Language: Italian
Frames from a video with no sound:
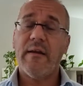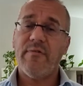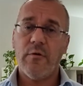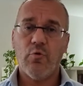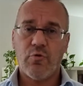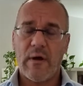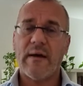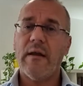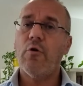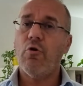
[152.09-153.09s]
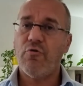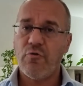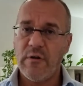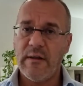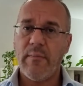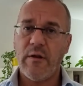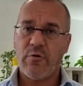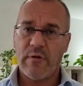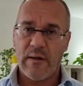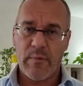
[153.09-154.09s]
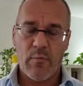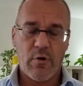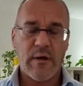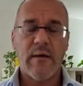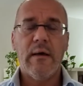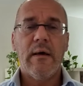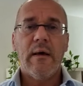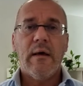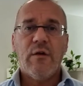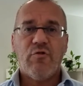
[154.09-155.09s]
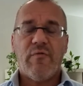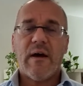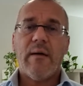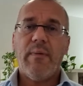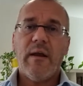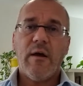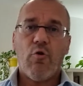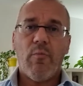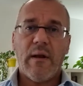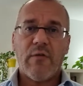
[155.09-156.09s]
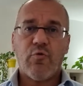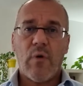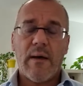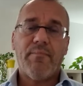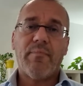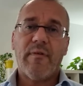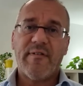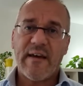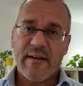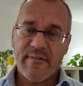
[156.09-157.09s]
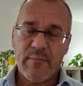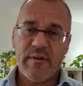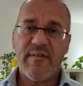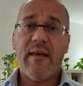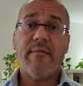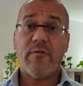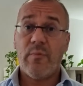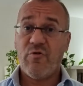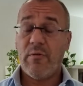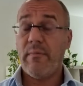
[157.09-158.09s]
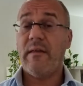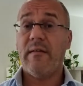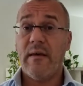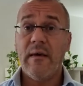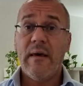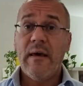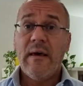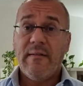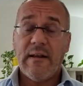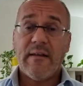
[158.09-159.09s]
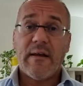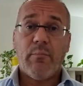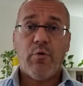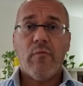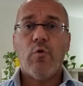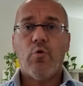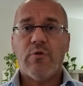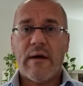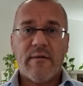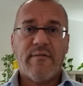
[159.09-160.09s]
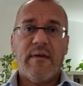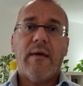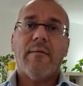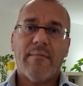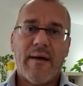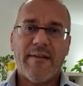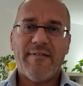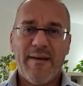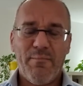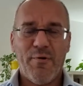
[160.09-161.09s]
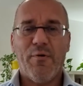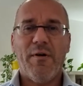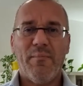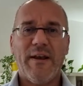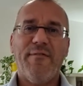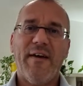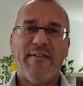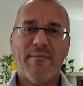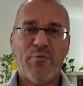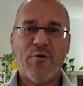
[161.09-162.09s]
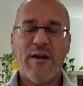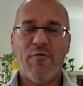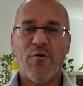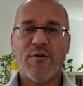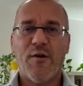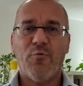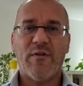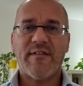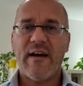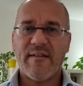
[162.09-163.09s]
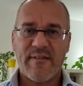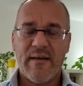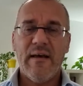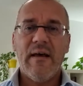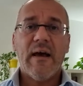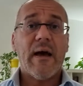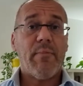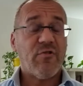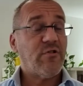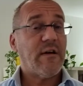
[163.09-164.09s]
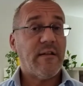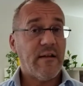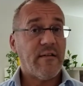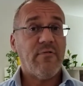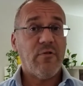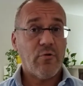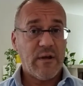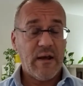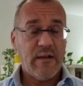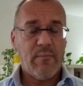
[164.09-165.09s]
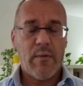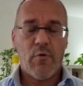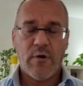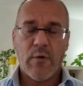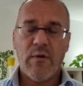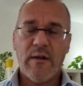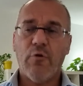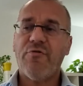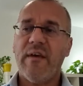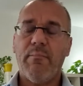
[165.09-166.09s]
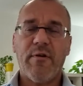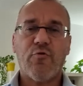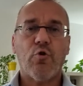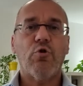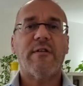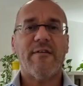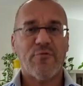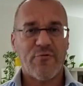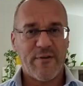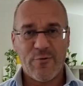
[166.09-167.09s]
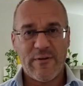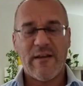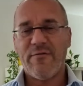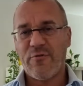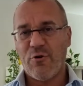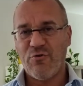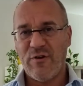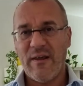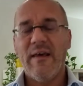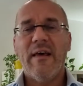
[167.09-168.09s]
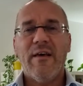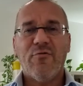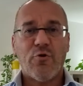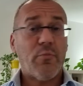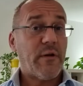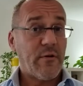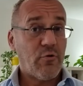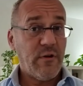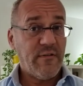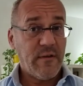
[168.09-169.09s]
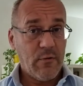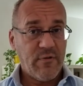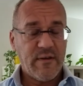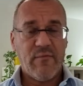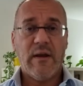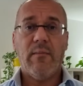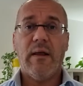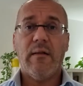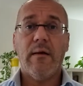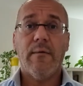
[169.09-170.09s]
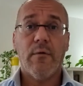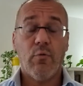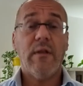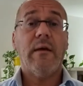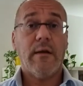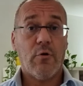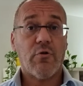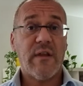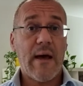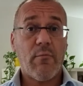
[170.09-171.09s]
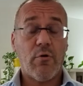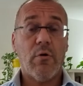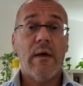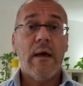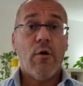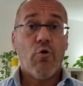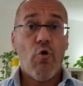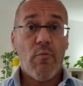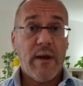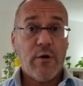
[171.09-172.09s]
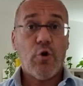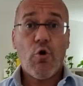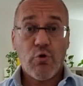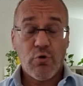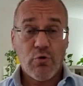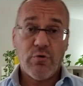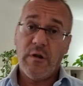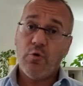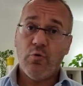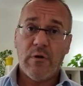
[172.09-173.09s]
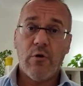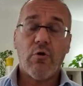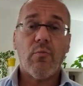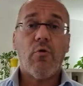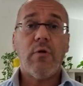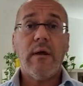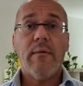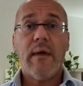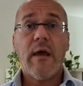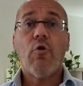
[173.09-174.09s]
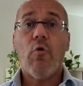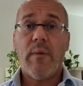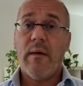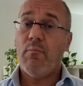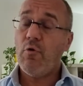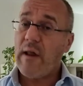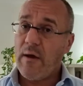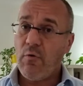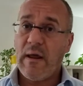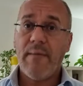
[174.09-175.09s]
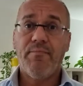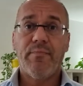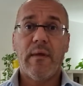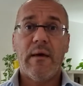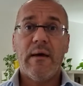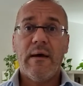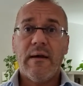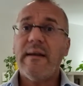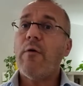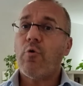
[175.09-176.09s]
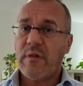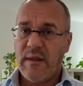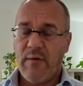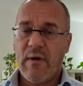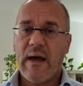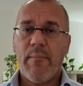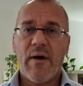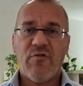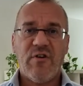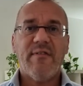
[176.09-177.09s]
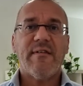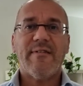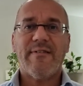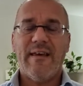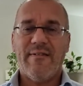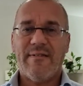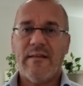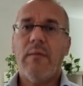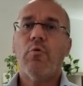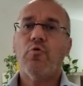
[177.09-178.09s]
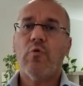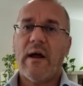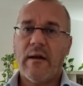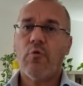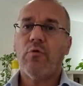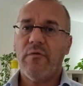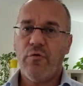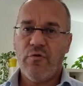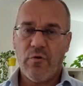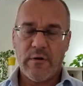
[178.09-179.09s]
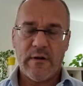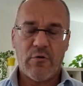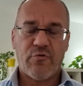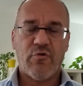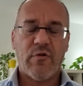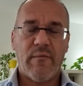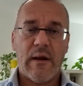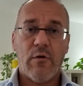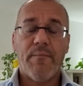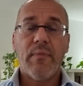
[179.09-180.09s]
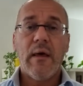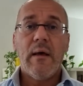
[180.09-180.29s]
Innanzitutto anche il consolidamento della memoria ci fa capire come la sua scarsa presenza, specialmente Nell'età più evoluta si, ad esempio, manifesta più delle volte con una scarsa capacità di attenzione e di memoria. Quindi non sempre solo il testosterone e gli estrogeni sono protagonisti di questi avvenimenti. Quindi ricordiamolo come il nonno di tutti gli ormoni e come molecola neuroattiva, capace essa stessa di modulare alcune funzioni del nostro cervello.